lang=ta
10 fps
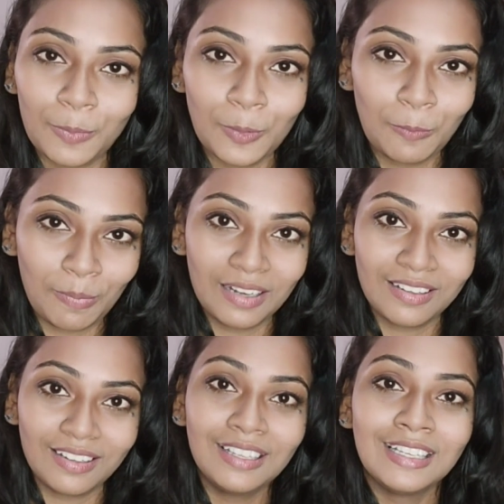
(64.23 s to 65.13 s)
அப்லோட்
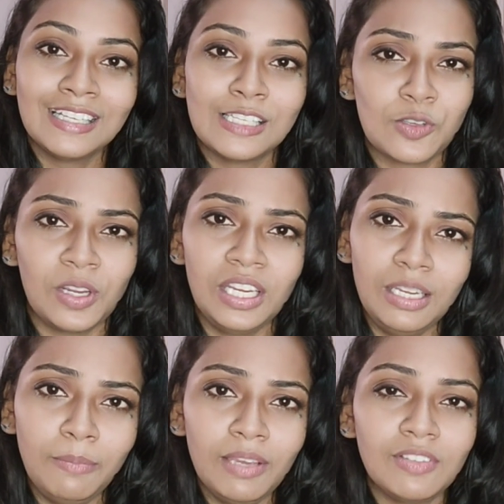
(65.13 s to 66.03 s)
பண்ணுறேன் ஸோ
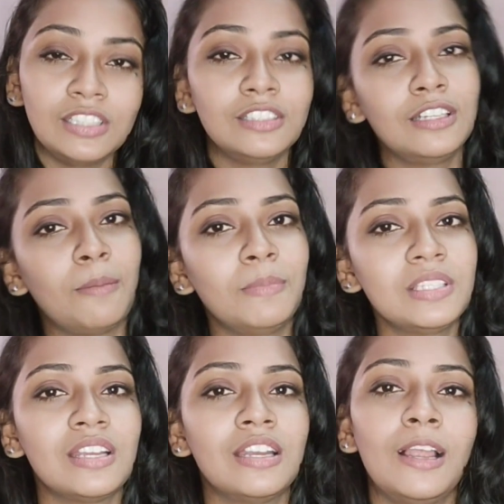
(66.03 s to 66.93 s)
இனிமேல் வந்து நம்ம
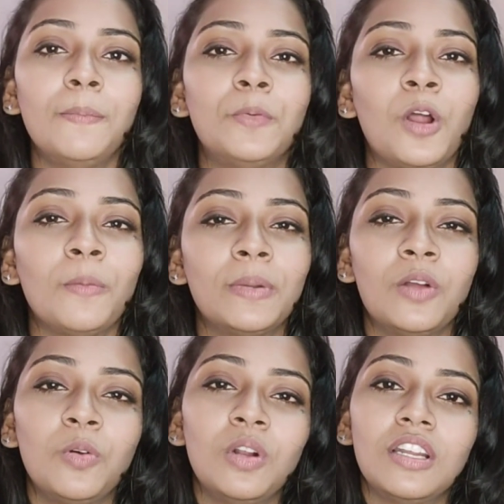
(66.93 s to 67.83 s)
சேனலில்
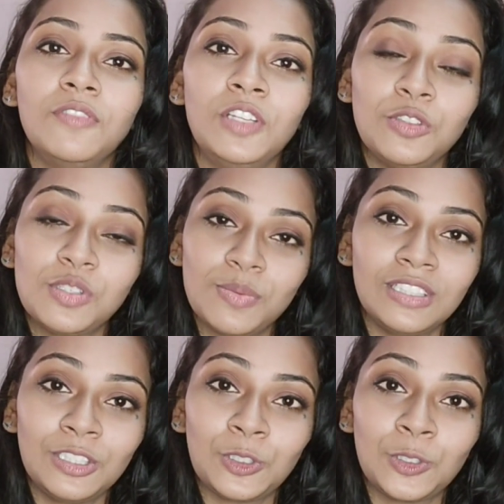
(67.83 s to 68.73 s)
ப்ராப்பராக உங்களுக்கு வீடியோஸ்
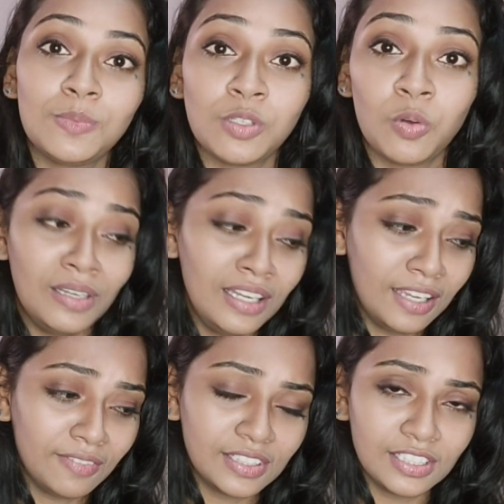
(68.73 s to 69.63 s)
வந்துட்டுருக்கோம் ஸோ
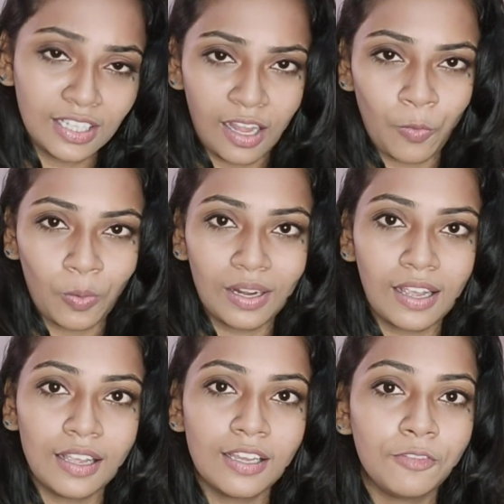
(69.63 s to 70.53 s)
இன்றைக்கி வந்து நான்
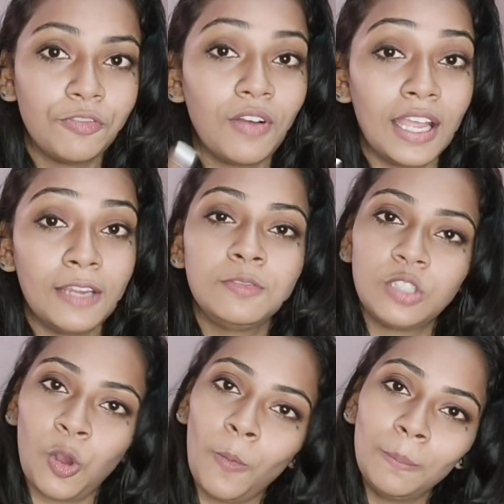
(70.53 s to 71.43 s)
உங்களுக்காக ஃபைவ்
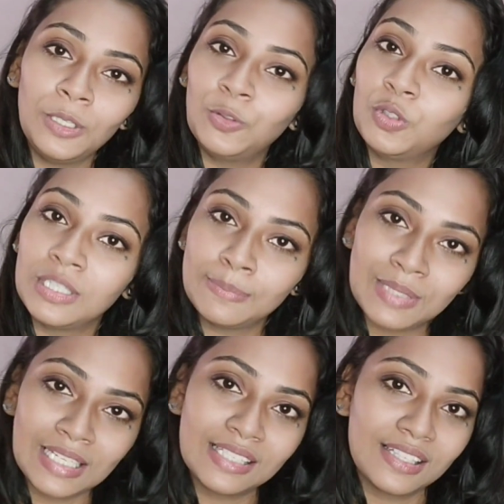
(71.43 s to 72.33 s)
டாப் நியூட்
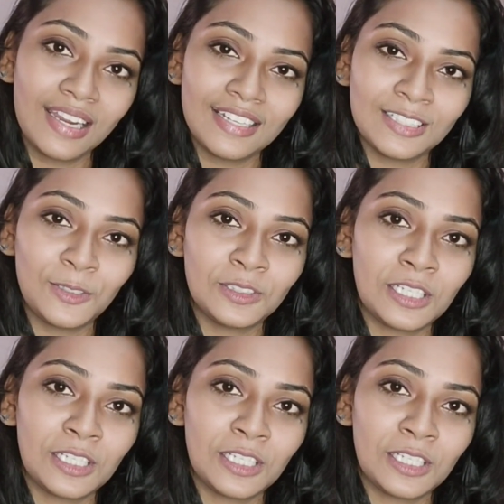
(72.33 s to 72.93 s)
லிப்ஸ்டிக்ஸ் தான் எடுத்துகிட்டு